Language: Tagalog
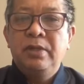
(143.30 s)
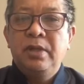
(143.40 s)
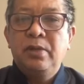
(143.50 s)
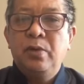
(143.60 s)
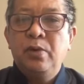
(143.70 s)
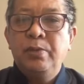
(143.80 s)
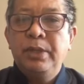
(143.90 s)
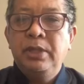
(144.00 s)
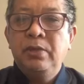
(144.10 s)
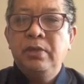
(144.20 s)

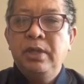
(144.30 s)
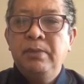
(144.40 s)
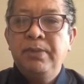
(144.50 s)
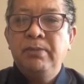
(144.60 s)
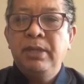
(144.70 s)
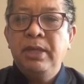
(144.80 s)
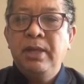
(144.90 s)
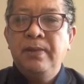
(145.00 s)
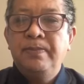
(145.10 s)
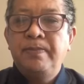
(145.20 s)
nagkokomento ng
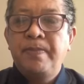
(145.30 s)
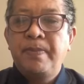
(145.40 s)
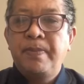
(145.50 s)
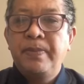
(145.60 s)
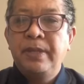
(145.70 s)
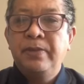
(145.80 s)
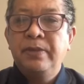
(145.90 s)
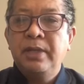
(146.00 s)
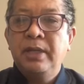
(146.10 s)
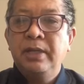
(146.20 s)
pabalang dito
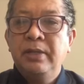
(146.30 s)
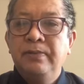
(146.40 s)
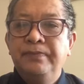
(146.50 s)
sa akin.